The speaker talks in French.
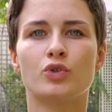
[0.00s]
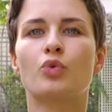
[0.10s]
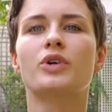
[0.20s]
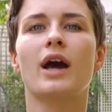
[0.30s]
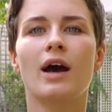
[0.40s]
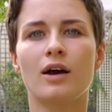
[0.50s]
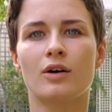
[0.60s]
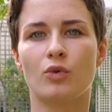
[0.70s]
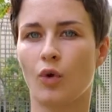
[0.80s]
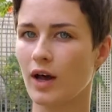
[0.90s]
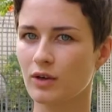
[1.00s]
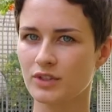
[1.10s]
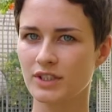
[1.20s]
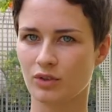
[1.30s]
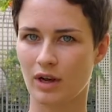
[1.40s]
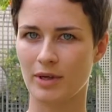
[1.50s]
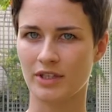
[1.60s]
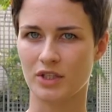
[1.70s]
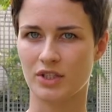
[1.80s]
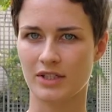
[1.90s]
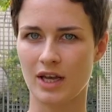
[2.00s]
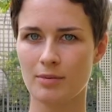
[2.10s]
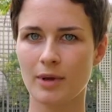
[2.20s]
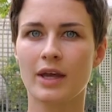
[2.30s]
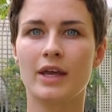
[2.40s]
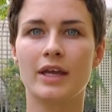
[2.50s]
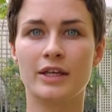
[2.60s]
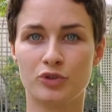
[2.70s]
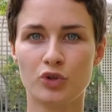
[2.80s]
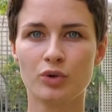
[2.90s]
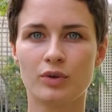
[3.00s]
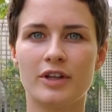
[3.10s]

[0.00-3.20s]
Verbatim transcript: Donc 1. On ralentit sur l'abattage des arbres et 2.